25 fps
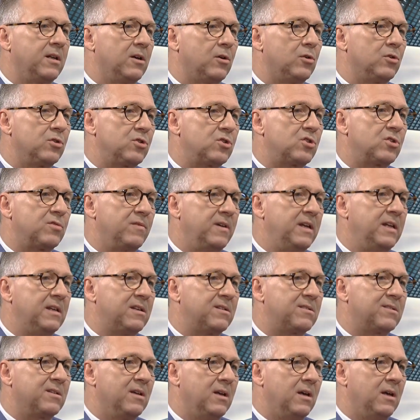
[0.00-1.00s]
in der
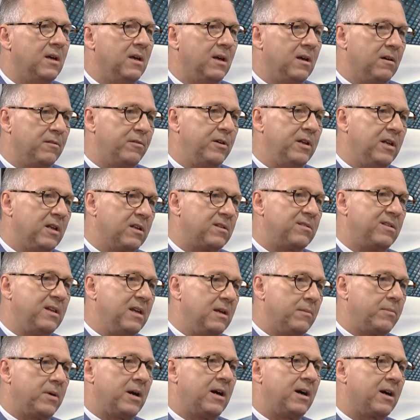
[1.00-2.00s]
Ostschweiz
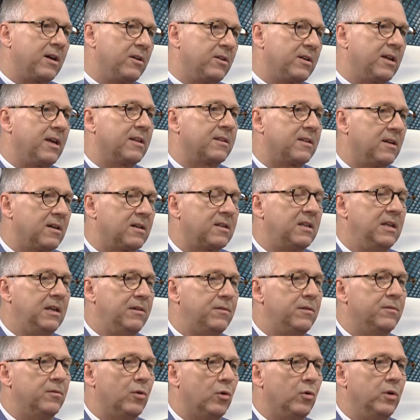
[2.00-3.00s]
finanzierbare und
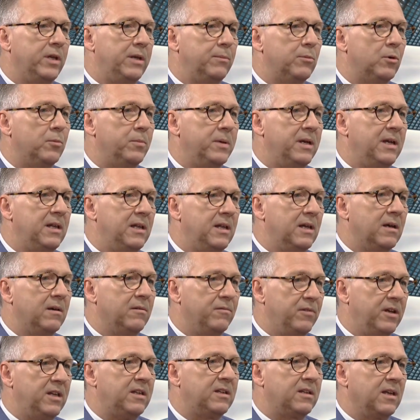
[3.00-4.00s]
attraktive
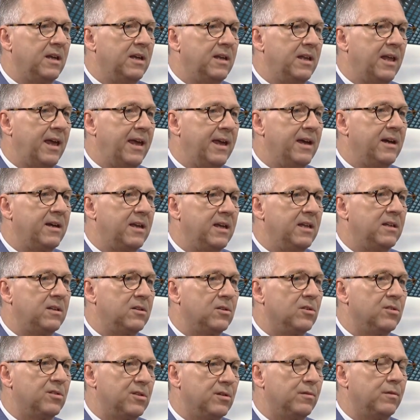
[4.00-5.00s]
Wohnimmobilien weiterhin
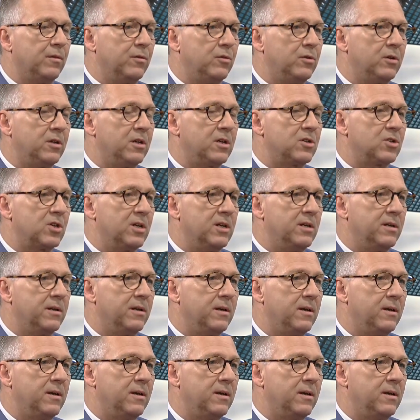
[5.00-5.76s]
hergibt und zur Verfügung stellt.